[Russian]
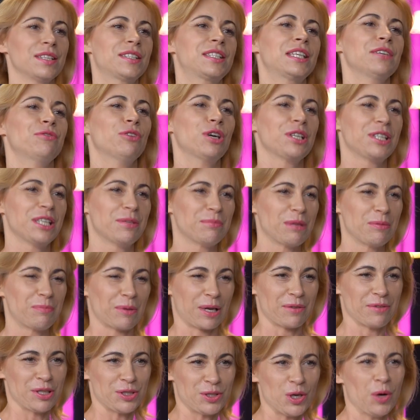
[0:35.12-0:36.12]
Сегодня мы
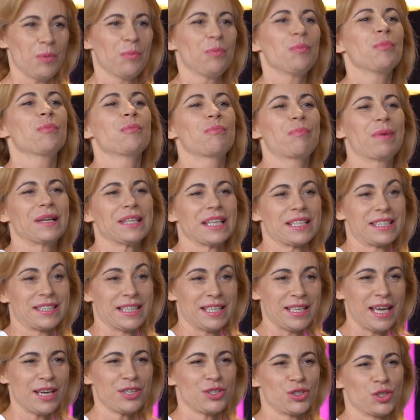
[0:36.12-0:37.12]
проведем
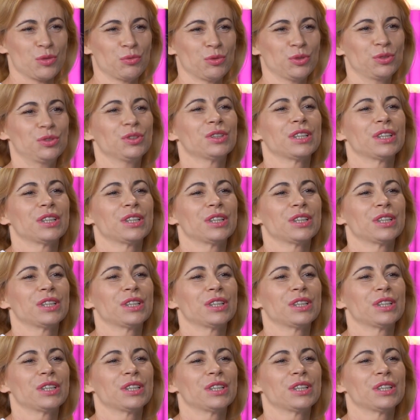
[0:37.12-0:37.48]
по-настоящему